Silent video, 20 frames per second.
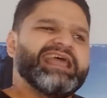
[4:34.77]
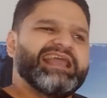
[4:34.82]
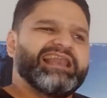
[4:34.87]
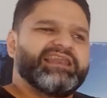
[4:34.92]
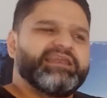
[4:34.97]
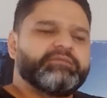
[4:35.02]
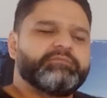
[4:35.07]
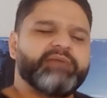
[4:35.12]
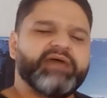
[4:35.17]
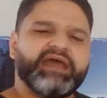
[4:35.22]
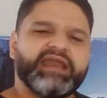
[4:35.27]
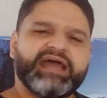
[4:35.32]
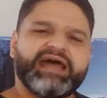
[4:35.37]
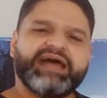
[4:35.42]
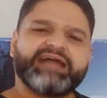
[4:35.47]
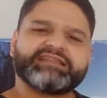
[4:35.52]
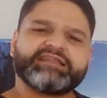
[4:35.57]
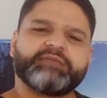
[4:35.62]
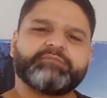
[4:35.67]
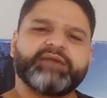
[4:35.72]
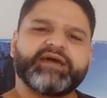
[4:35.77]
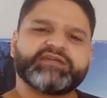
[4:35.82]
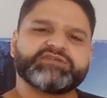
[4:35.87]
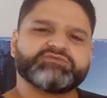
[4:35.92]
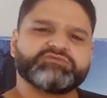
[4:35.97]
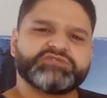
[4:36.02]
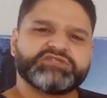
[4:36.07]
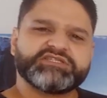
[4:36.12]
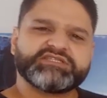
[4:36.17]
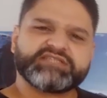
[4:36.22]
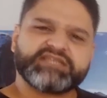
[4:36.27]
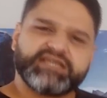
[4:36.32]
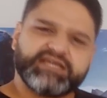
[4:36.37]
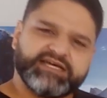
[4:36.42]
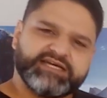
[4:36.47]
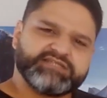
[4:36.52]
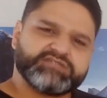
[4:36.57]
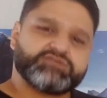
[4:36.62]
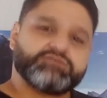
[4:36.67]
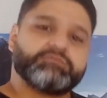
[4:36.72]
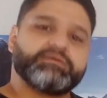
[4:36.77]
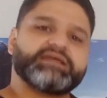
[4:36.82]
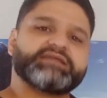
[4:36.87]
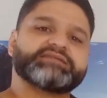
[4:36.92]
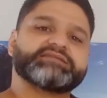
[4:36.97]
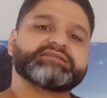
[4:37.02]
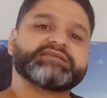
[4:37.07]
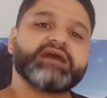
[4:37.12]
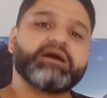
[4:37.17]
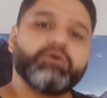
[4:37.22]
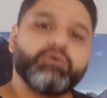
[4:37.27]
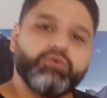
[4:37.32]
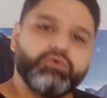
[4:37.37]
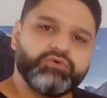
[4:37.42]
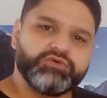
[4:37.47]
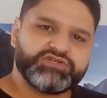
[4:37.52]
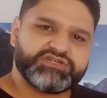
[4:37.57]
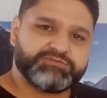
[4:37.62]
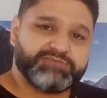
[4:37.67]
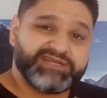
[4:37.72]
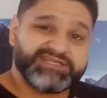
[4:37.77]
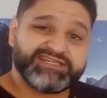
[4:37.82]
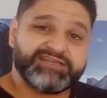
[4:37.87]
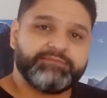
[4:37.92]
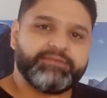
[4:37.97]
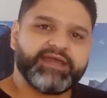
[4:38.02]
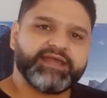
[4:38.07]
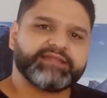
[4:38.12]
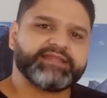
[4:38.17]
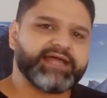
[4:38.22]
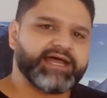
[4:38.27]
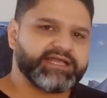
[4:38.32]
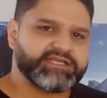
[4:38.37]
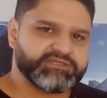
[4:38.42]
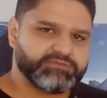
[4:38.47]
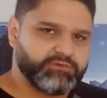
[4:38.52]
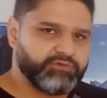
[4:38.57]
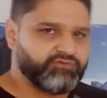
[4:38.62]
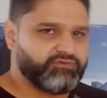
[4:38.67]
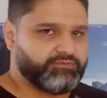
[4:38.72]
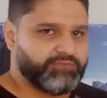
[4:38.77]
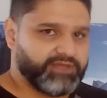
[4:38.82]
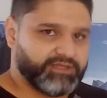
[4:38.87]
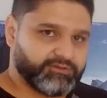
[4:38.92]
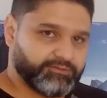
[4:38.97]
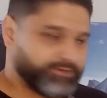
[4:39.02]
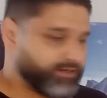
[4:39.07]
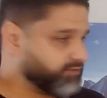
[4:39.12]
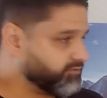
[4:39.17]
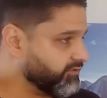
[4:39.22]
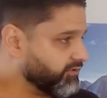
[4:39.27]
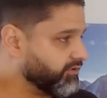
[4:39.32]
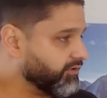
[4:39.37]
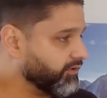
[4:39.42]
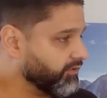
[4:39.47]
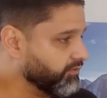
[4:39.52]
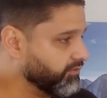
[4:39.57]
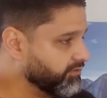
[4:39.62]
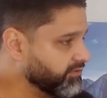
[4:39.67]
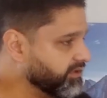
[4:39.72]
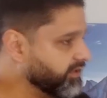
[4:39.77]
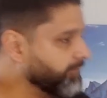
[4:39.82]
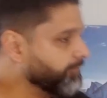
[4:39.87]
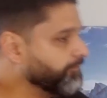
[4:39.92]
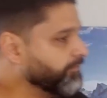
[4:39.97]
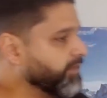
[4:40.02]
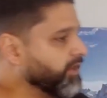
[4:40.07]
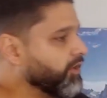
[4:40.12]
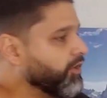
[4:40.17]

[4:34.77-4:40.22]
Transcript: liberar, dar mais um descanso, mais saúde, mais liberdade de movimento para a tua coluna.